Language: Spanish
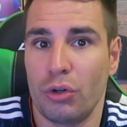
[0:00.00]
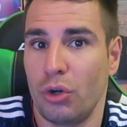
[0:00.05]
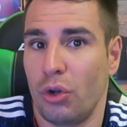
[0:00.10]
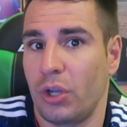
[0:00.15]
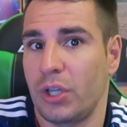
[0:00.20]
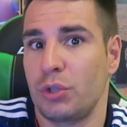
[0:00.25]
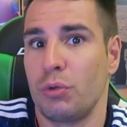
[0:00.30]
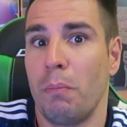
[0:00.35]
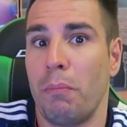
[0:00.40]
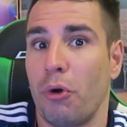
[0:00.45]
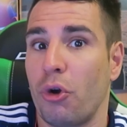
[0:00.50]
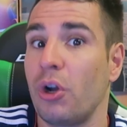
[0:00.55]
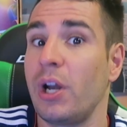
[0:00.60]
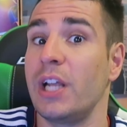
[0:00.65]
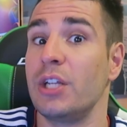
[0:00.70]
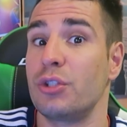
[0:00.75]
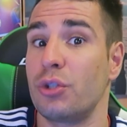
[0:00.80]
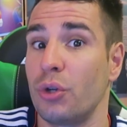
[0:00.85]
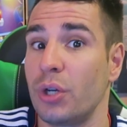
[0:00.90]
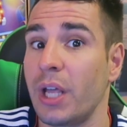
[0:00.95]
Lo que es un poco
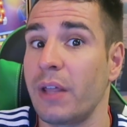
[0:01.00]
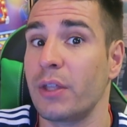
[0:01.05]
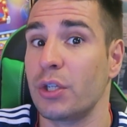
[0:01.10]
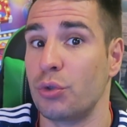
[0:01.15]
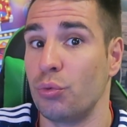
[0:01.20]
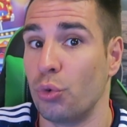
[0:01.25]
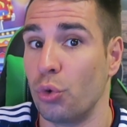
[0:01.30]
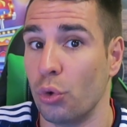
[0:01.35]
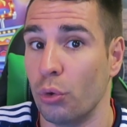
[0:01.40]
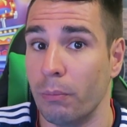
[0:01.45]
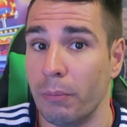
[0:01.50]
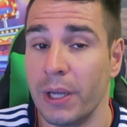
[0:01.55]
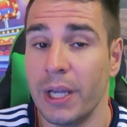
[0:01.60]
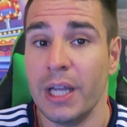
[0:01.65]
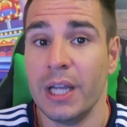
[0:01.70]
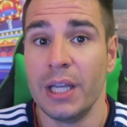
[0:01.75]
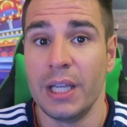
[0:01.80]
la historia de su club.